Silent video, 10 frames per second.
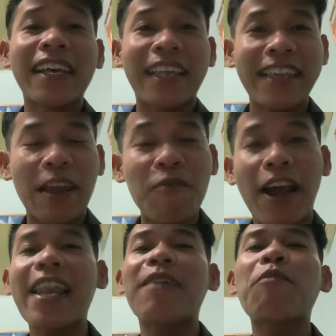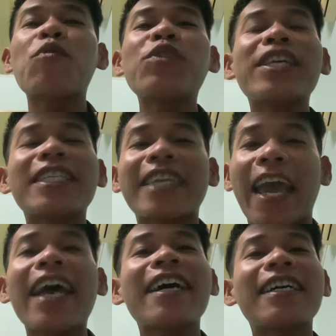tại vì không phải là em không muốn chia
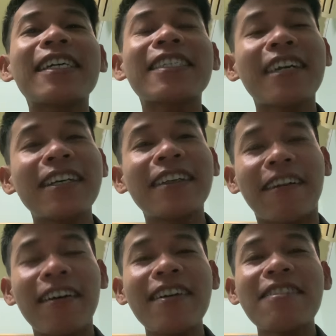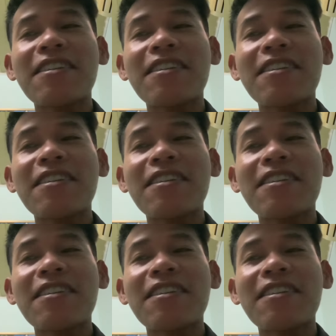sẻ ờ, sư nữa